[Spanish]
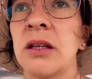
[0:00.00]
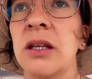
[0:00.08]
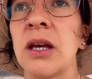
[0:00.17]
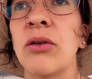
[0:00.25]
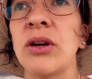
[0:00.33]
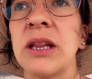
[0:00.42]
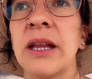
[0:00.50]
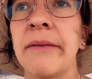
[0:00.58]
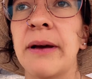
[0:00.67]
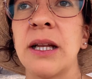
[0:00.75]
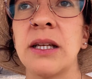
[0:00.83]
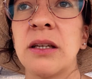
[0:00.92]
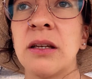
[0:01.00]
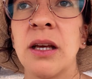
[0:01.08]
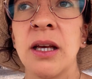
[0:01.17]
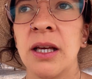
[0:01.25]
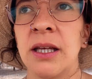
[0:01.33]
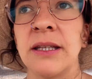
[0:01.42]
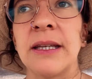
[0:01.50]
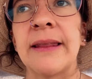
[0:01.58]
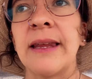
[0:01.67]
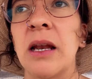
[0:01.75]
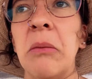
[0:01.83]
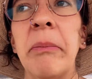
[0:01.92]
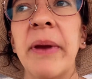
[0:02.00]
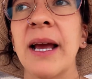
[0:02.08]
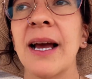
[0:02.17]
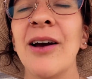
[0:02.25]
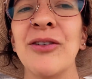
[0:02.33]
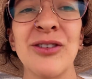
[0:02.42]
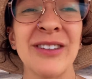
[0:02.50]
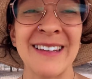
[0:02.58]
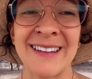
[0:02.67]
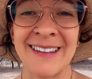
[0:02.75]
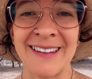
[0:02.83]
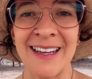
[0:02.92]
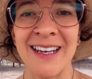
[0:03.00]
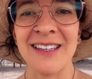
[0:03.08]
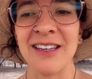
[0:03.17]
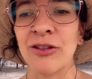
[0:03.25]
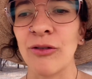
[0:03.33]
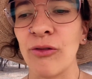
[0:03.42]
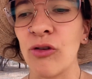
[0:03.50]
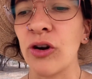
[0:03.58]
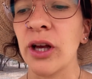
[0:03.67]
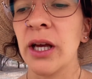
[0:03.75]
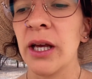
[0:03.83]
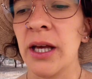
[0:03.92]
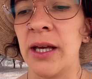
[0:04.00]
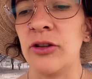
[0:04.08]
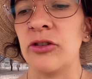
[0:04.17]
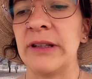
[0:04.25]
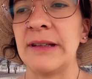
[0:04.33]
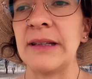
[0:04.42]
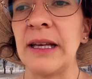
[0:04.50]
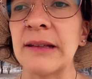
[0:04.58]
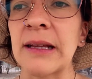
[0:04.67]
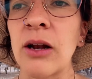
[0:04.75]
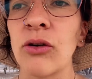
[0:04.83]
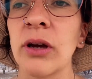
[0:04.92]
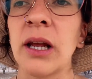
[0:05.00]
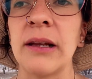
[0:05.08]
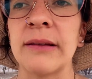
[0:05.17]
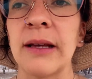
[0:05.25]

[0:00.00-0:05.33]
Y ahorita van ya tienen penca, unos hasta están echando flor. Entonces sí es algo que les